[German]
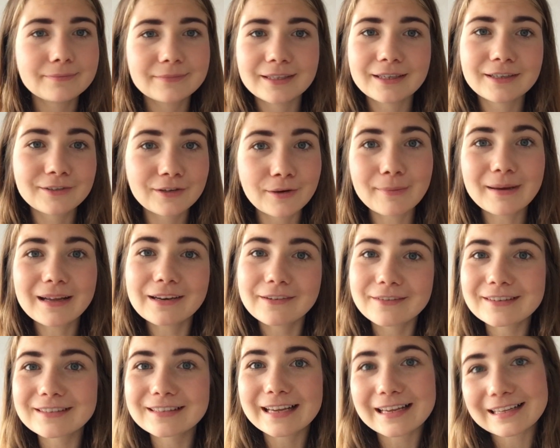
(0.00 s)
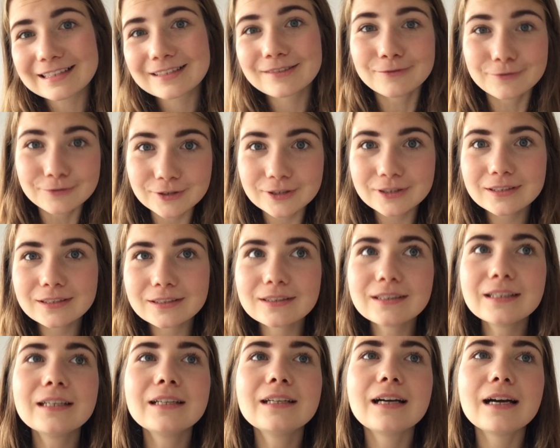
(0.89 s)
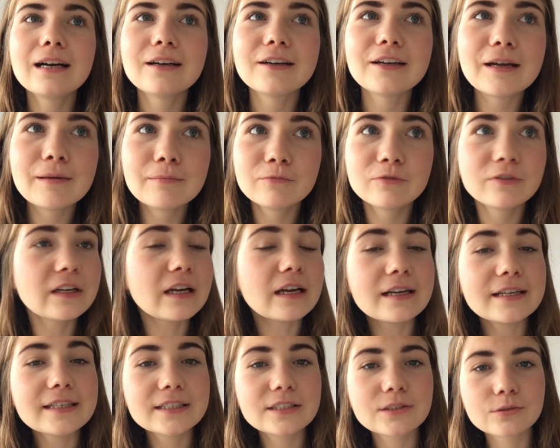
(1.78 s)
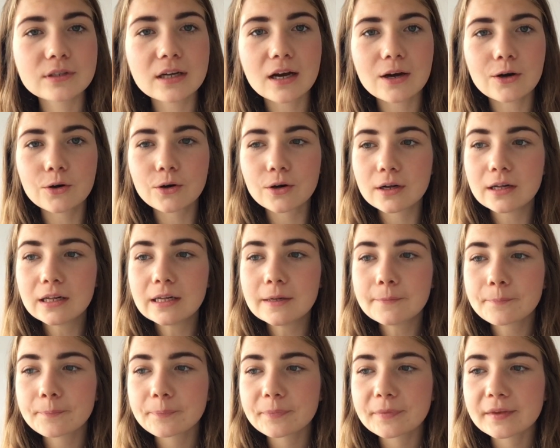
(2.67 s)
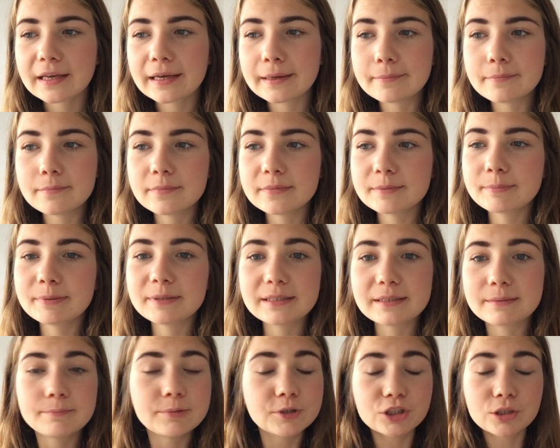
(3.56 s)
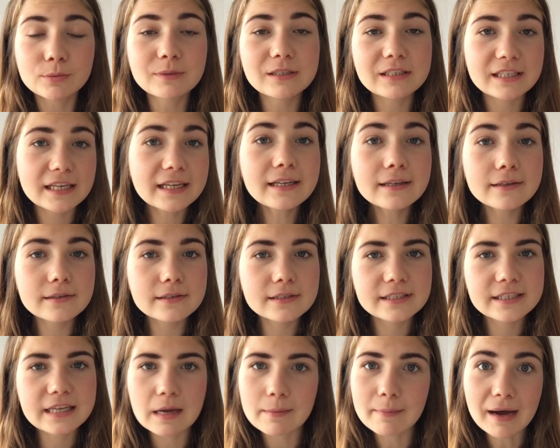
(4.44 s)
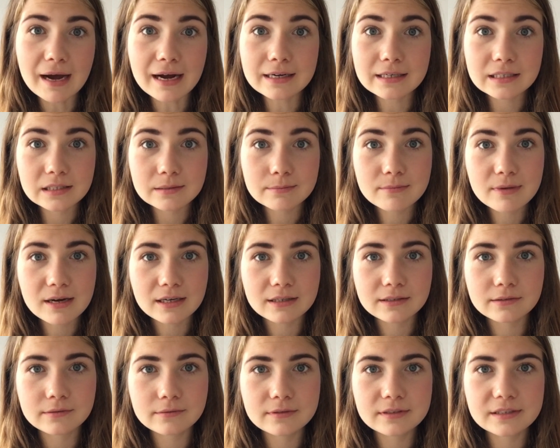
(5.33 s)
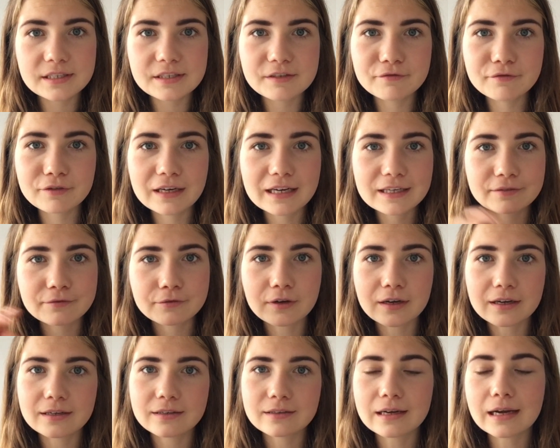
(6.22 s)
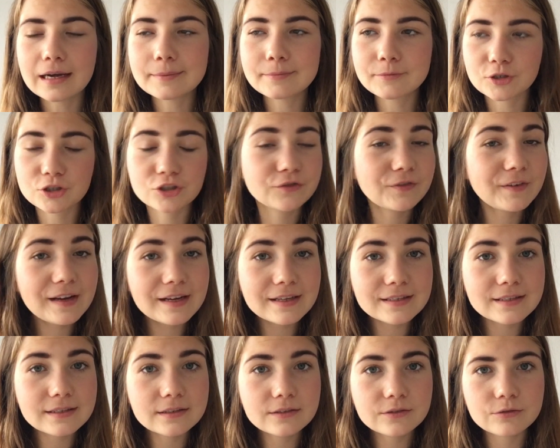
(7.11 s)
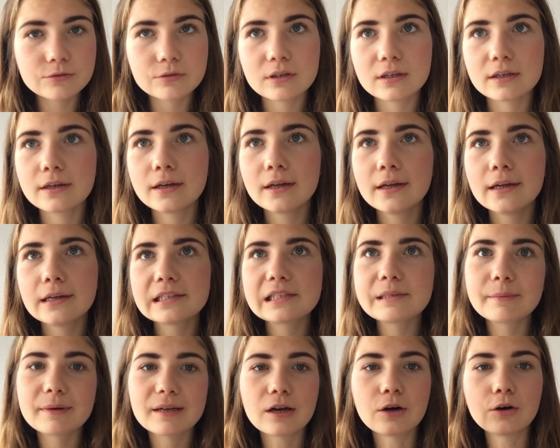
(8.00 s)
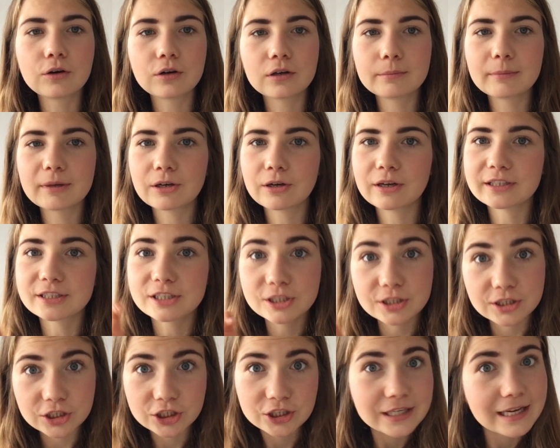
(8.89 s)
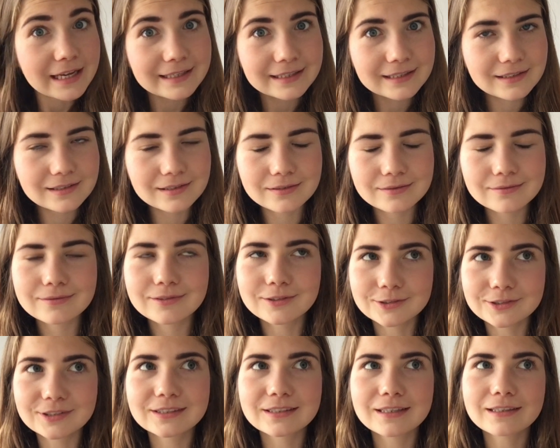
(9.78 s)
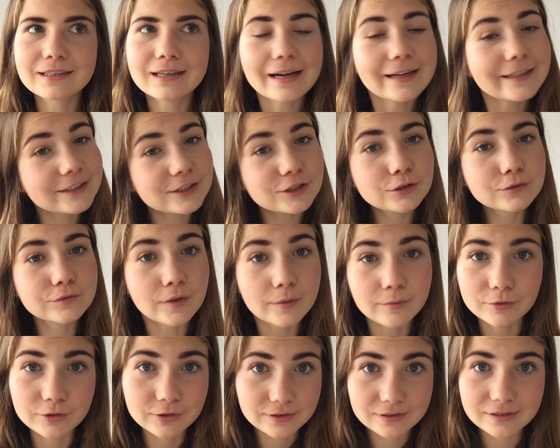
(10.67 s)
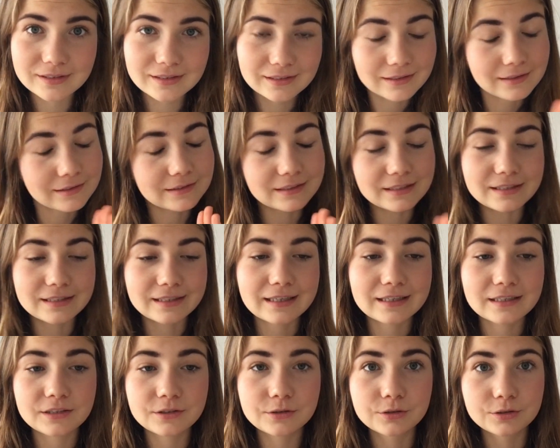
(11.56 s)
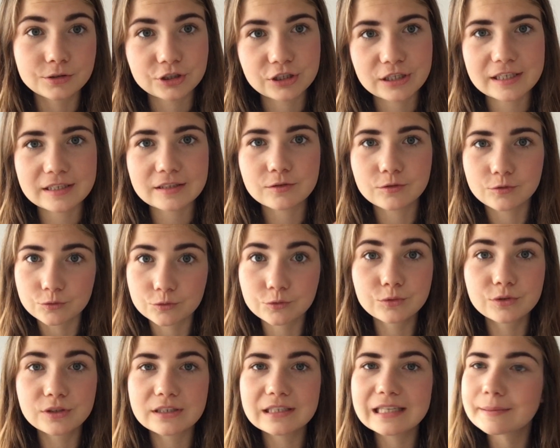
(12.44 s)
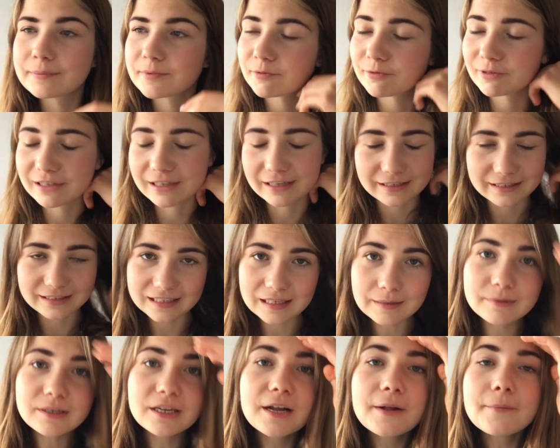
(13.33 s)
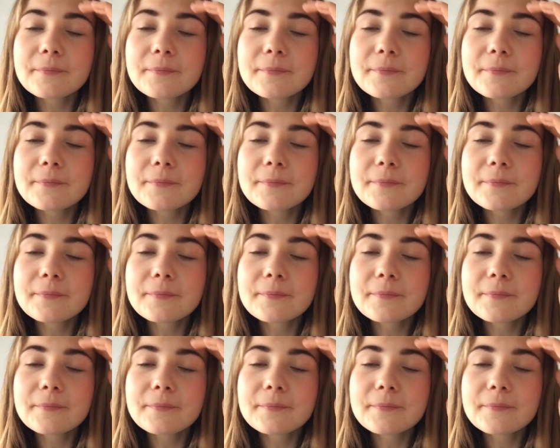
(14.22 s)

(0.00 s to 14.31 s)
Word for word: ja normalerweise essen würde, ähm, vielleicht oder auch ähm, be bestimmte Dinge ist, die einem Angst machen, die vielleicht für einen noch schwer sind oder die man auch immer noch als schlecht sozusagen einstuft, obwohl es diese Kategorie schlechte und gute Lebensmittel ja nicht gibt.